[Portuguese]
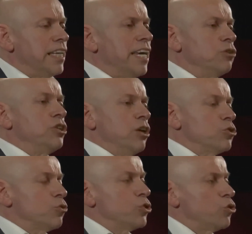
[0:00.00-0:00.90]
E aí o
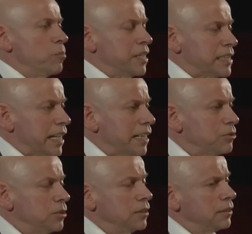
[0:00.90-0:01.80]
Deus
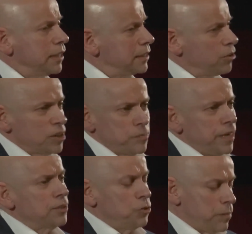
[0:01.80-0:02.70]
customizado tem seu
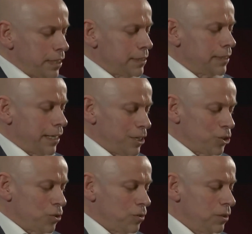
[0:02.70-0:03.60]
aspecto mais
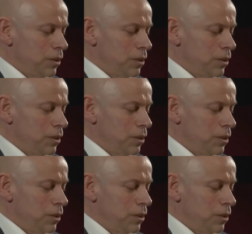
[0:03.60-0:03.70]
trágico.